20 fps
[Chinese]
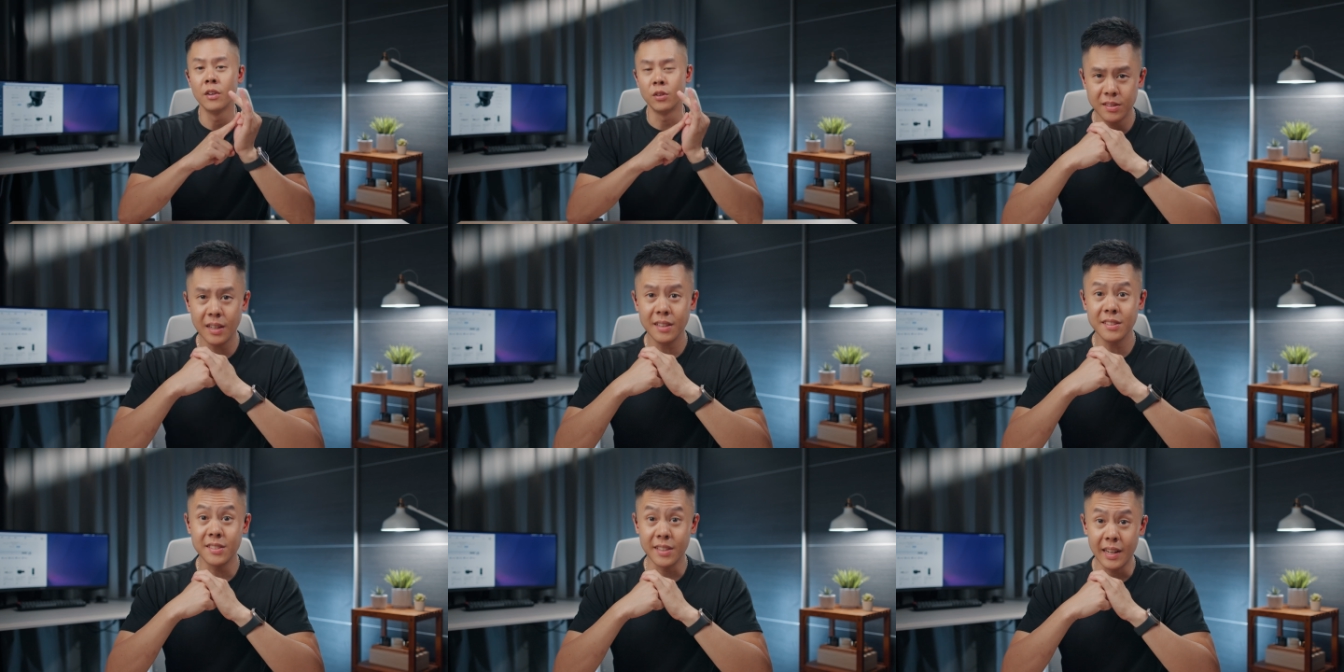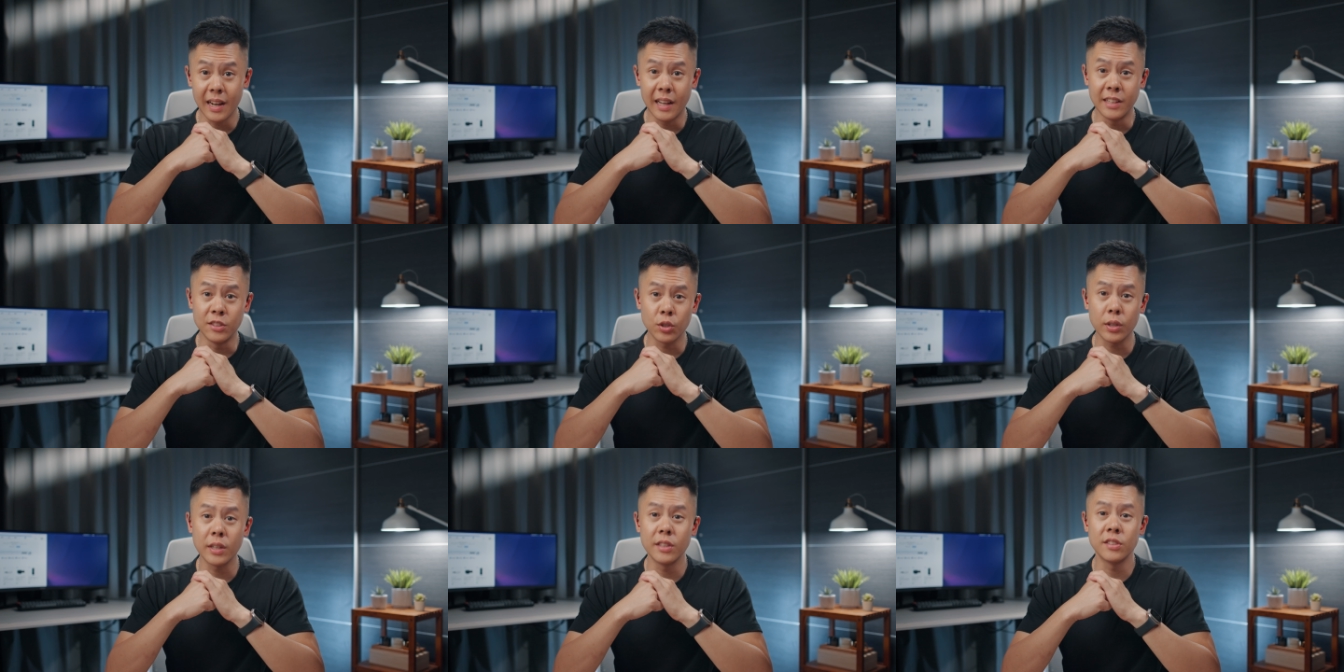这样子一
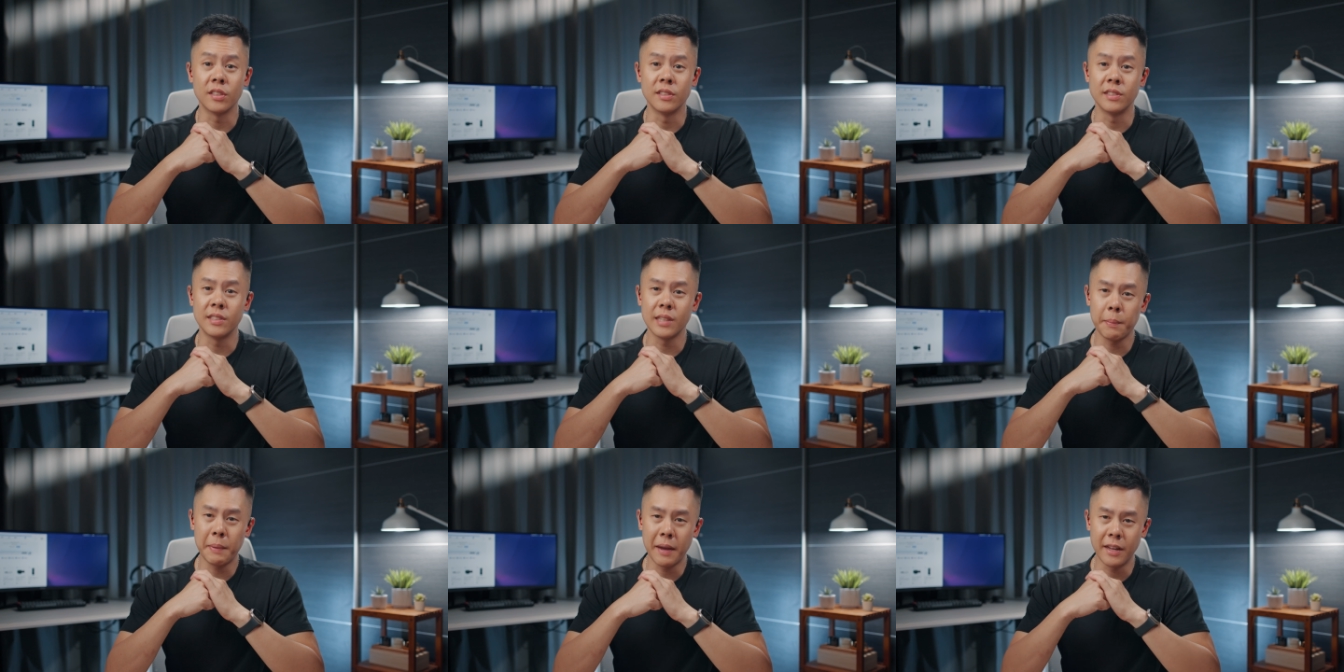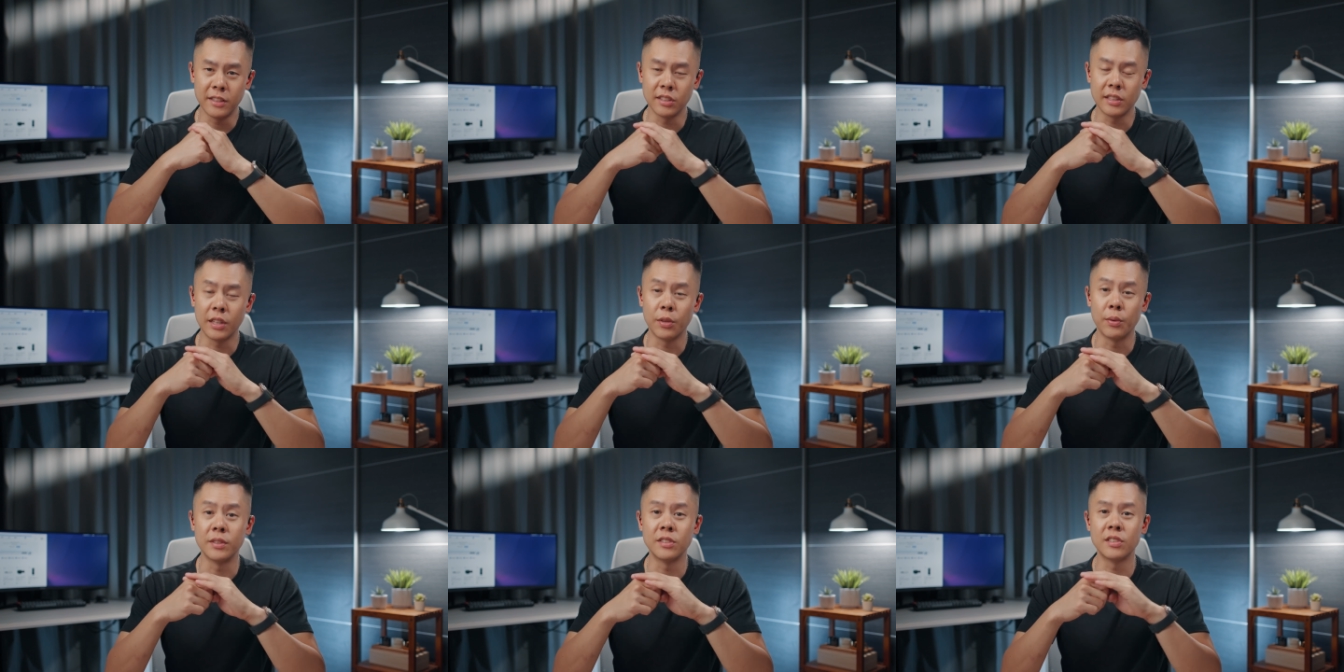来你就可以省下配
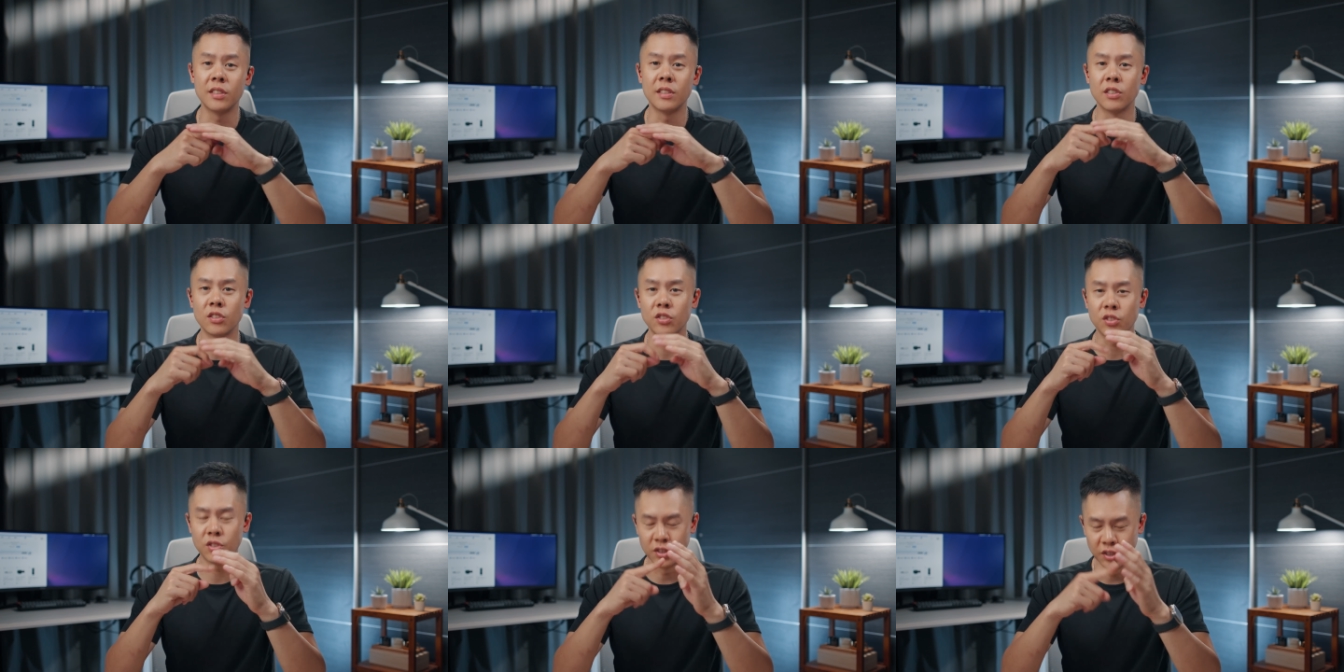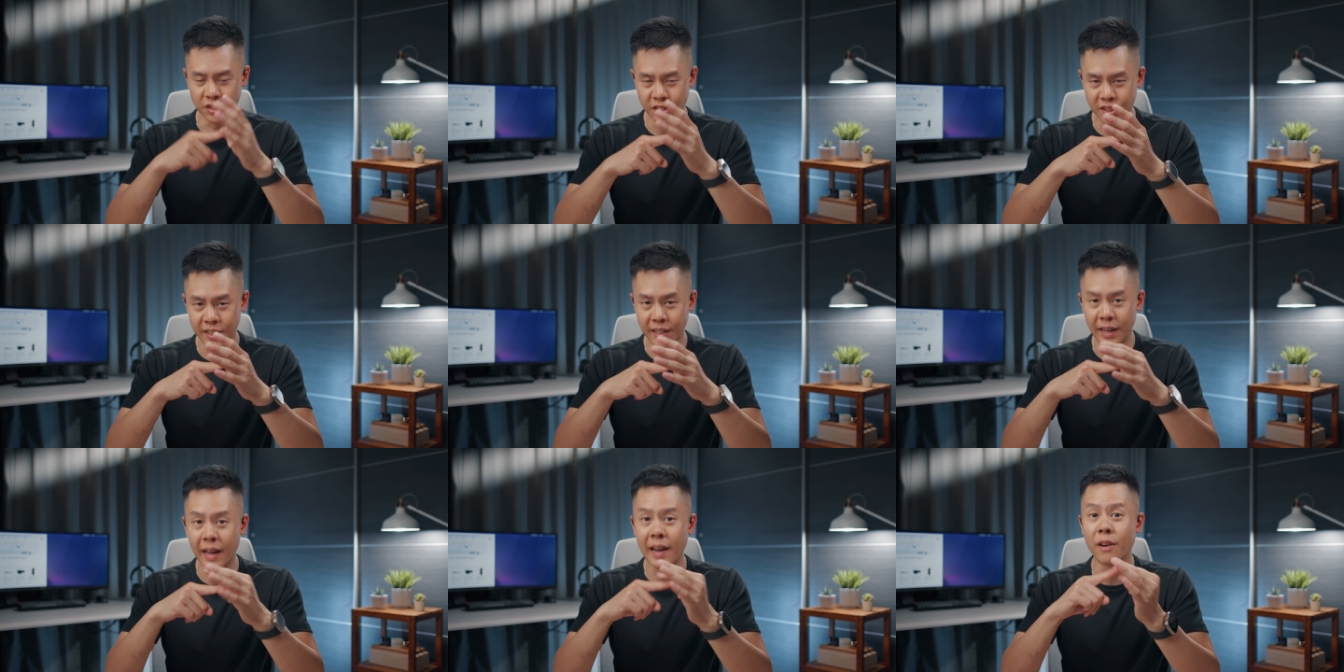置电源线的时
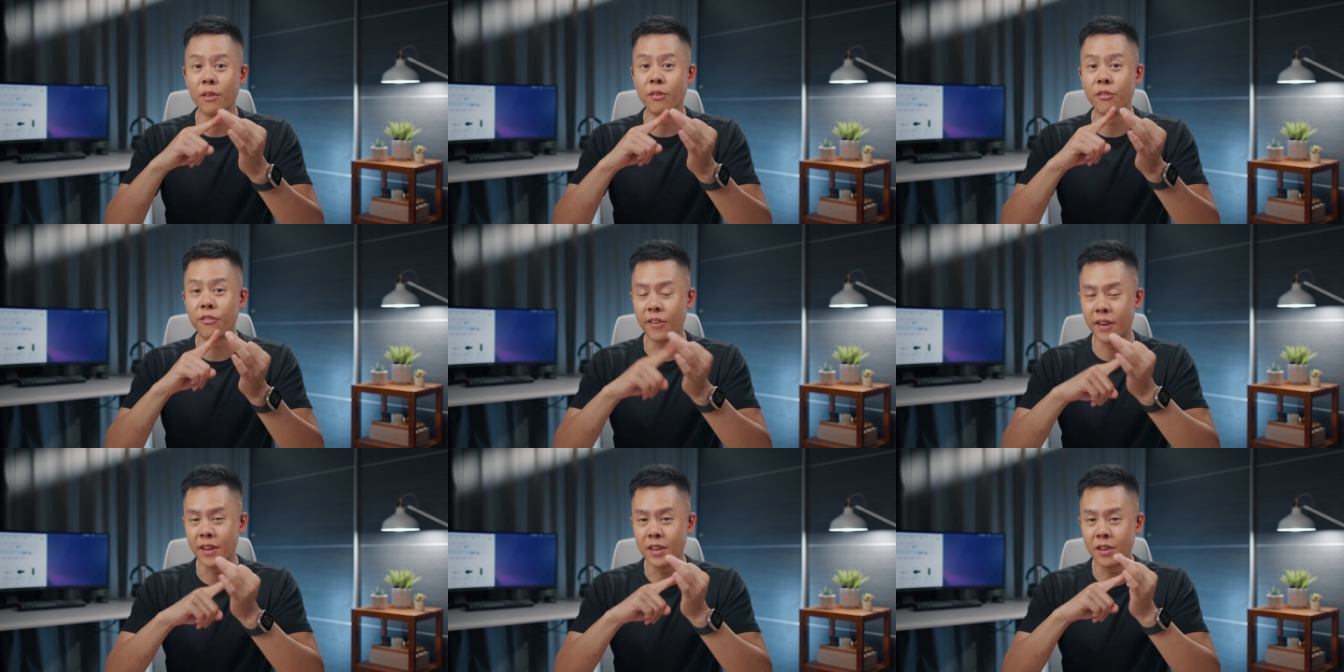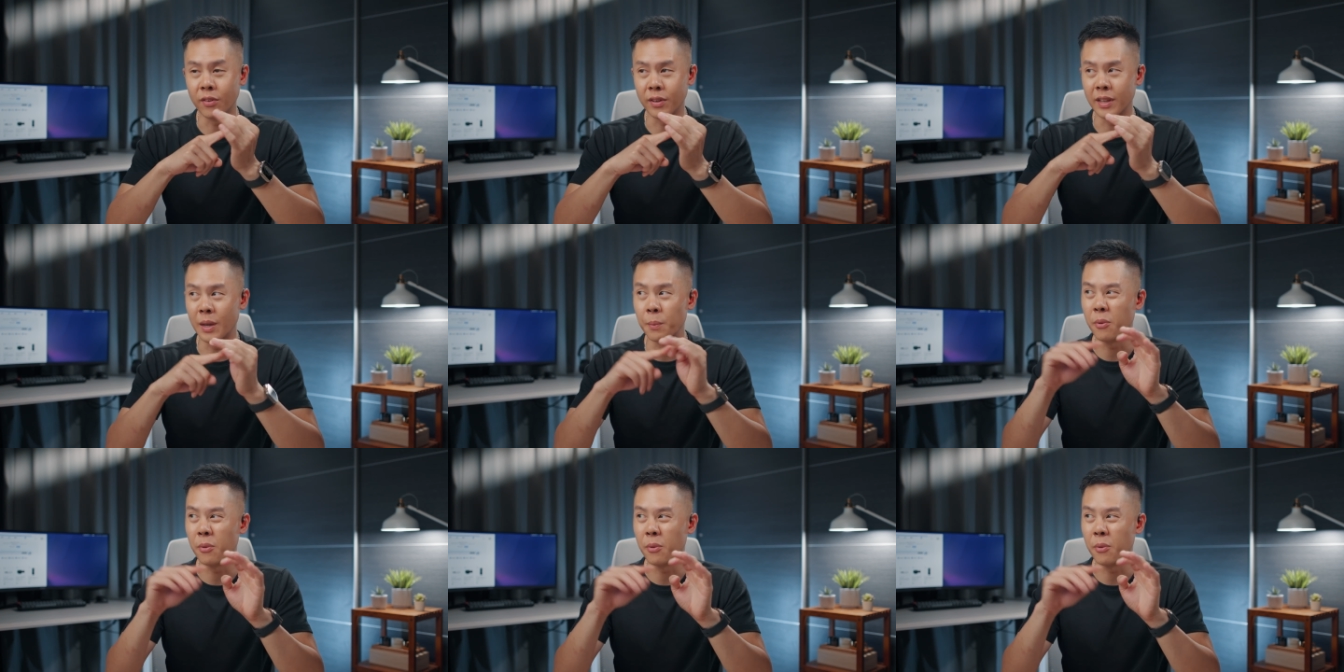间还有费用，